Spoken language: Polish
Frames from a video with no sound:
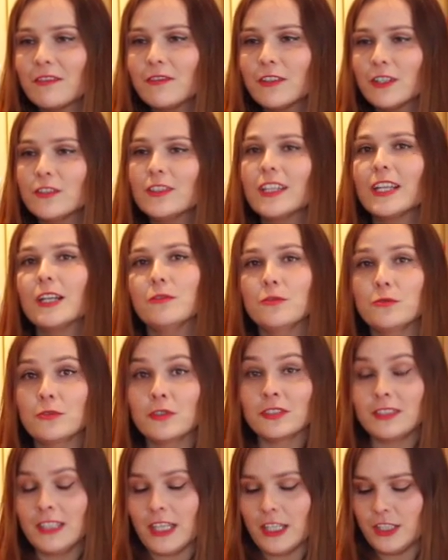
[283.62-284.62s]
wyglądają
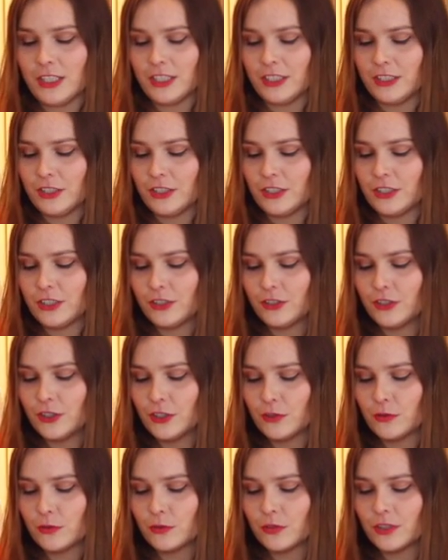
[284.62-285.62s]
dużo starzej niż
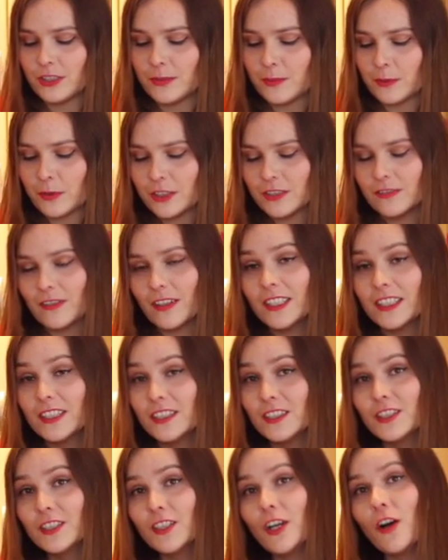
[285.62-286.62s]
ci, którzy spożywali
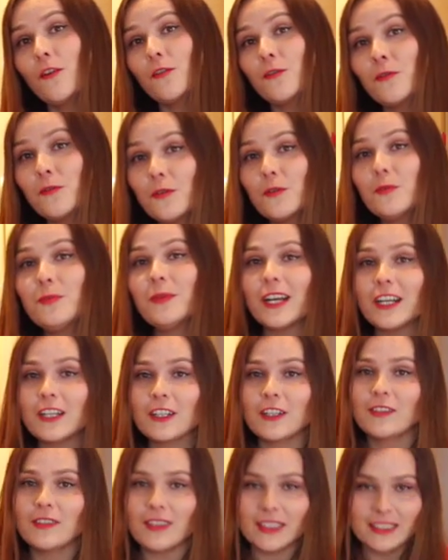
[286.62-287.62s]
go w
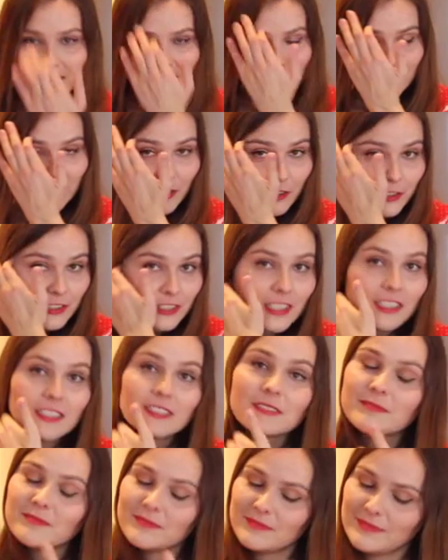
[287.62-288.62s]
umiarkowanych ilościach.
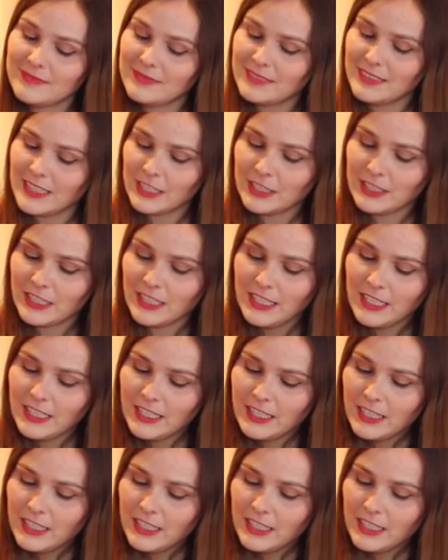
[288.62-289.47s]
Także